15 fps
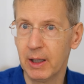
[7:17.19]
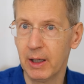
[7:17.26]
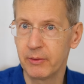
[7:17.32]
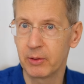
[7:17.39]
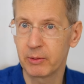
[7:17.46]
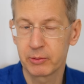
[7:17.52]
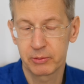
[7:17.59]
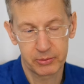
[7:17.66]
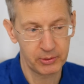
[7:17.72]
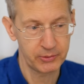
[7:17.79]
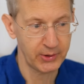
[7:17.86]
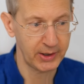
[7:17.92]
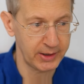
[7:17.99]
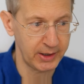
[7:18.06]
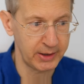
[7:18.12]
Also schon
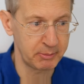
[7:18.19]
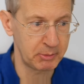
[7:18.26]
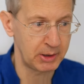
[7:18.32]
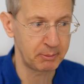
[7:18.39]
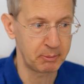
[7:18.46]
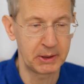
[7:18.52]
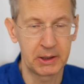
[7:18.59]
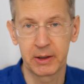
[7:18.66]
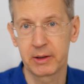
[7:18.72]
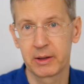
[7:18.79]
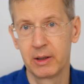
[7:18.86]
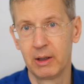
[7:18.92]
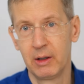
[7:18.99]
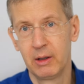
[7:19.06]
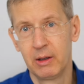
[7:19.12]
seit einem Jahr bin
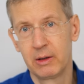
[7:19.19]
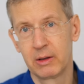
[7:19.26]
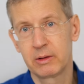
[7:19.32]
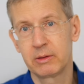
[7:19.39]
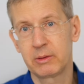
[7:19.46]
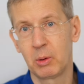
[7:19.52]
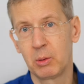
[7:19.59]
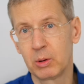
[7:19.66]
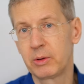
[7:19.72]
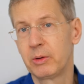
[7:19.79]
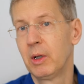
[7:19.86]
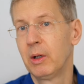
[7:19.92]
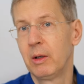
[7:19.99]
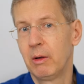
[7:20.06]
ich tot.